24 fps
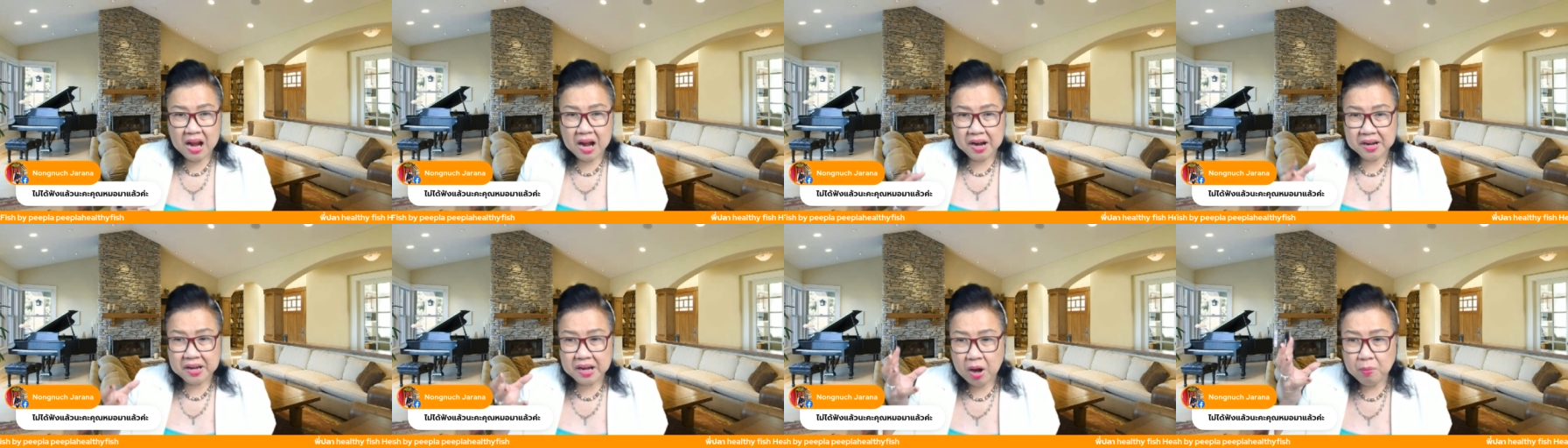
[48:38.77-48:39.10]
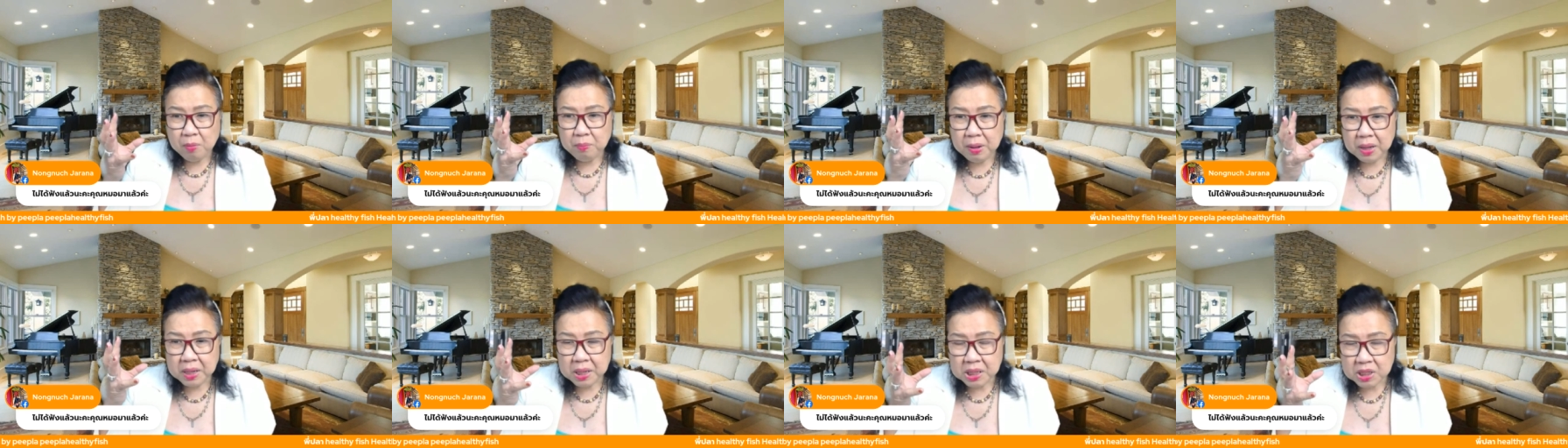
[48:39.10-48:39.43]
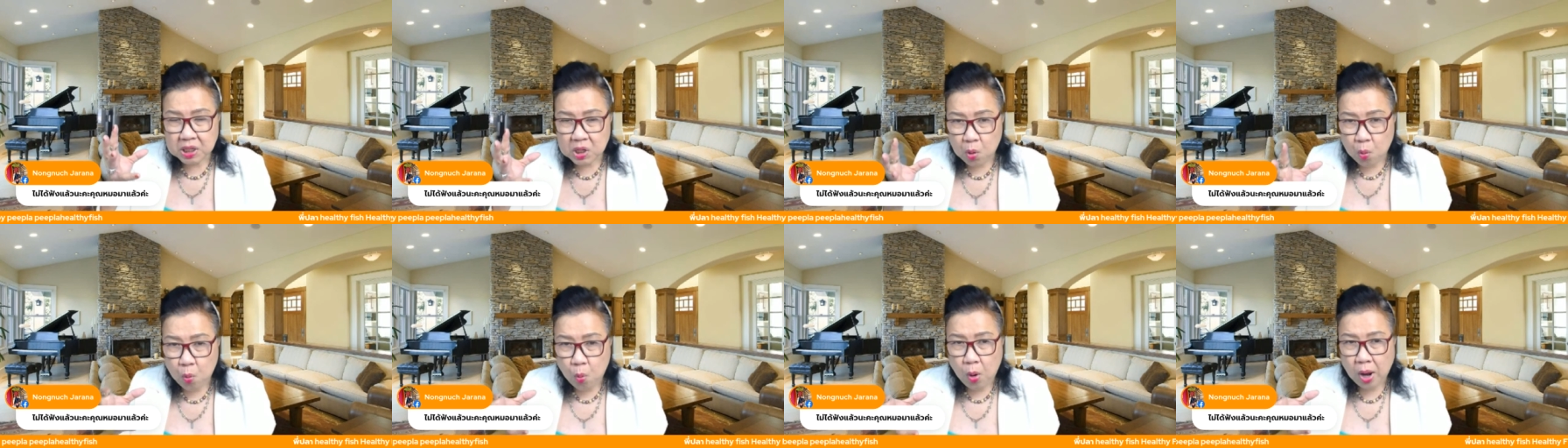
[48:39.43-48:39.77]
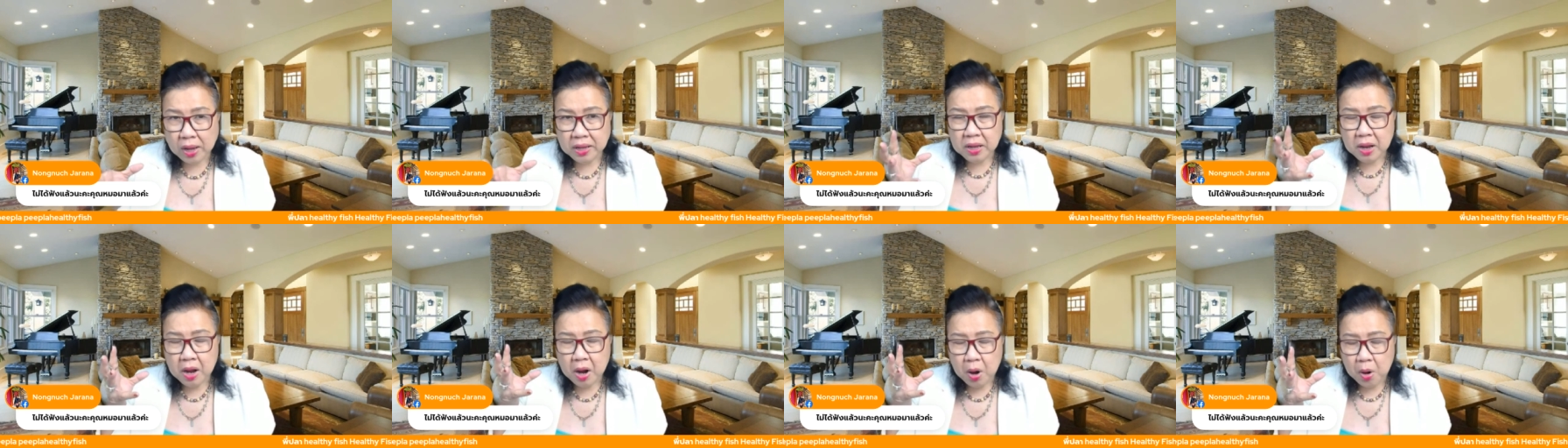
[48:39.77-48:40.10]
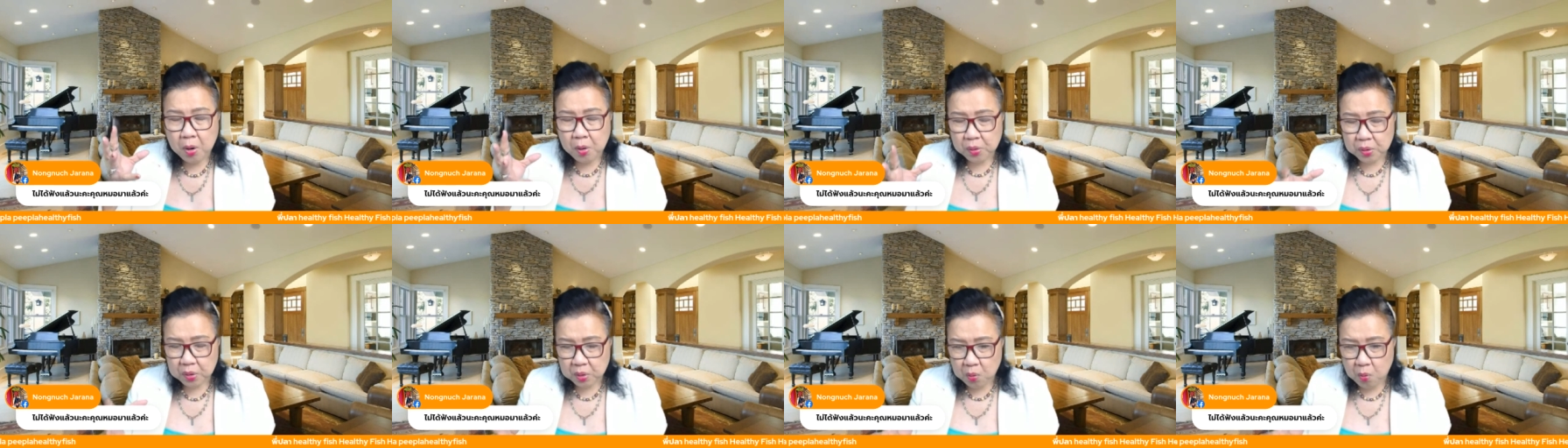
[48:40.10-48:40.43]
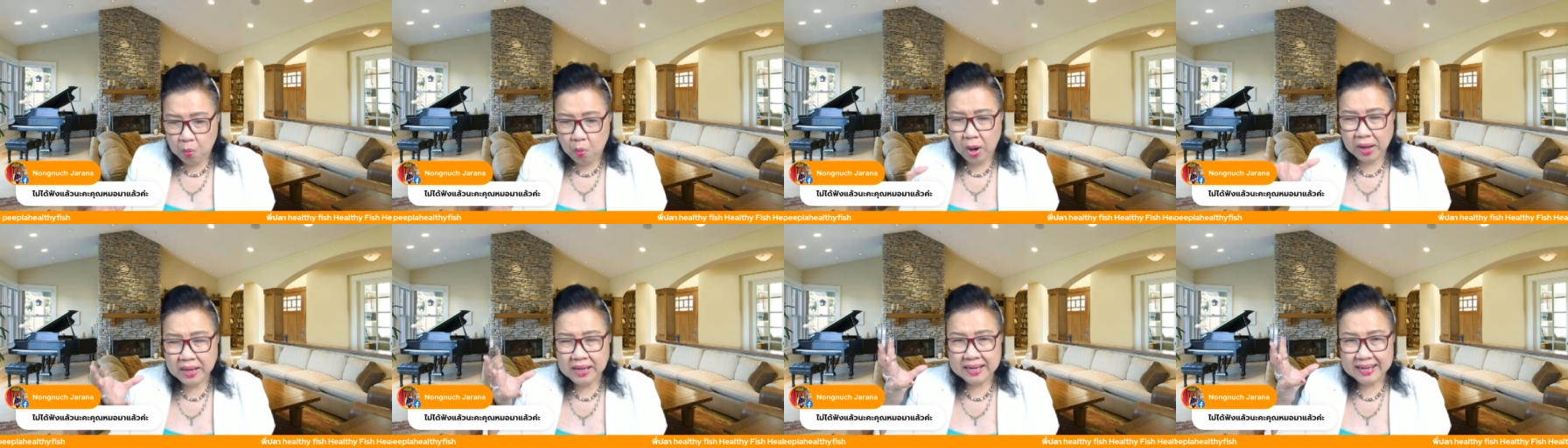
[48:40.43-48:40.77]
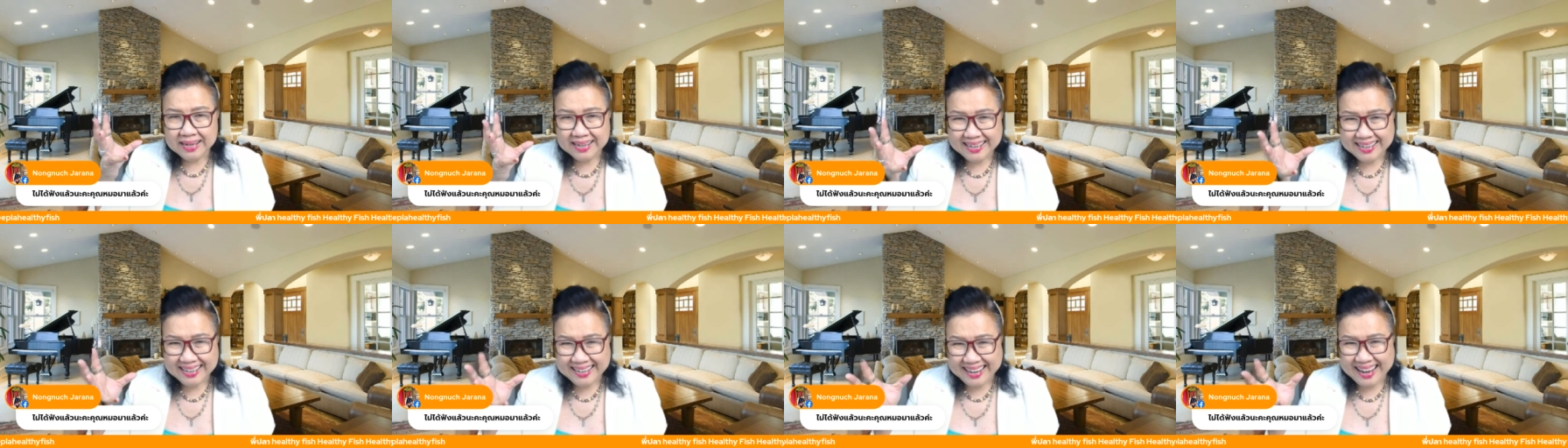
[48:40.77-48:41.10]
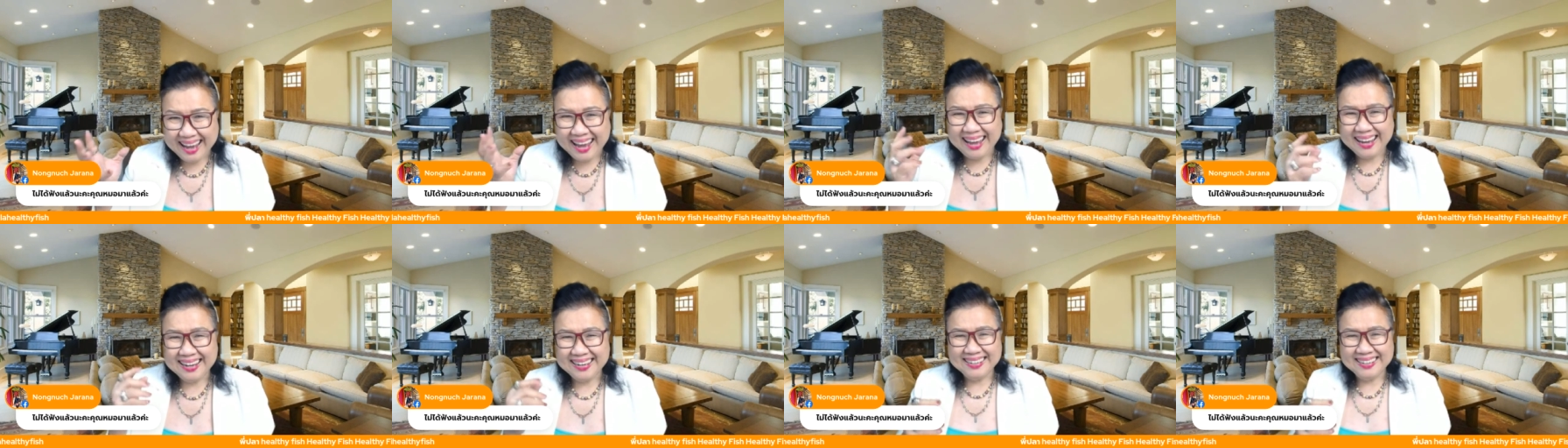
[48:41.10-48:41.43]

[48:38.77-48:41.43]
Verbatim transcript: เรามาสวยรวยเก่ง